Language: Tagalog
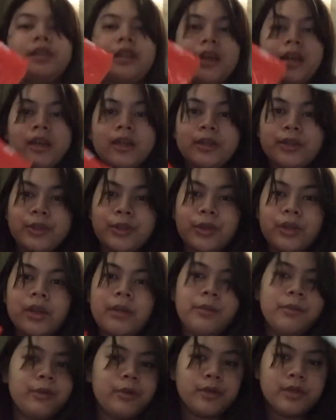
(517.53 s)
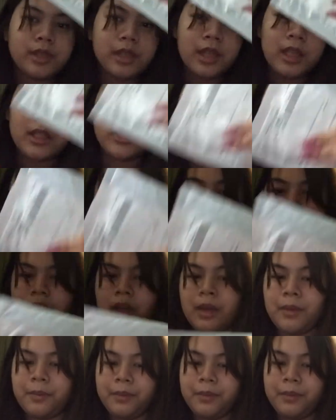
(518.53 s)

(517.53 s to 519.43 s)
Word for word: uh, gusto ko lang buksan yung na